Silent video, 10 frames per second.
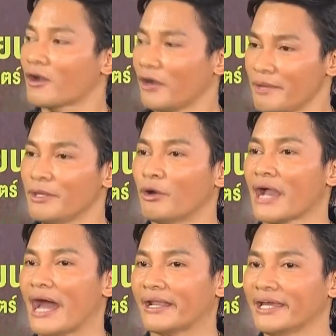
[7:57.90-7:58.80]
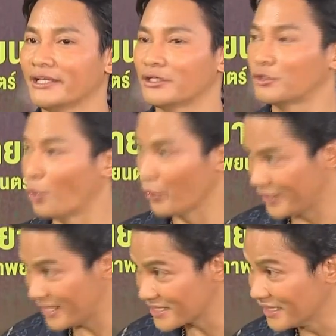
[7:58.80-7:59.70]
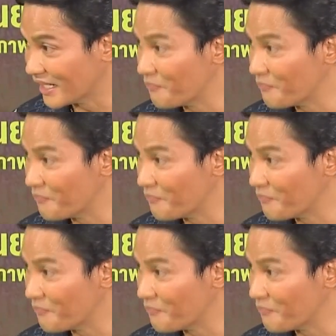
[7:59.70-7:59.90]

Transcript: ก็ได้มีโอกาสได้คุยได้เจอกับ